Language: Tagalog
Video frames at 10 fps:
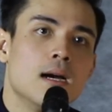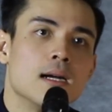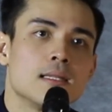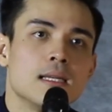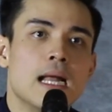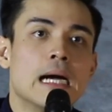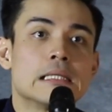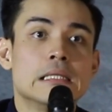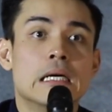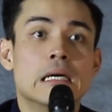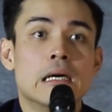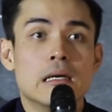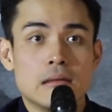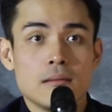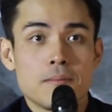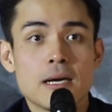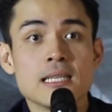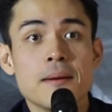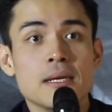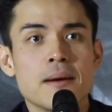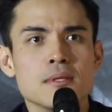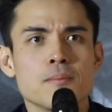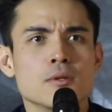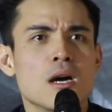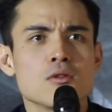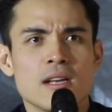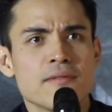at sa lahat ng kasama namin sa production,